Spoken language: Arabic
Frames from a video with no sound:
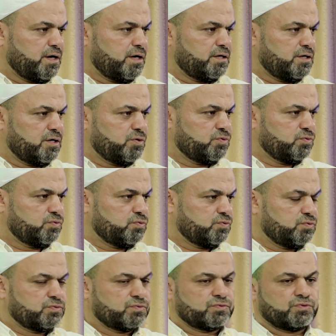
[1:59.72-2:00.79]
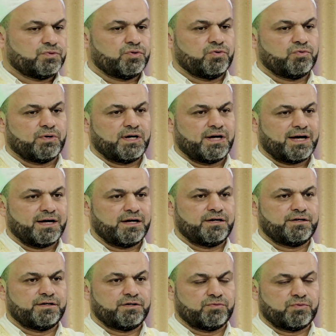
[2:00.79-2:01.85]
انه هو
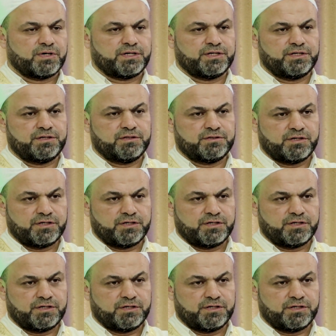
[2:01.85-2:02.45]
الحل الوحيد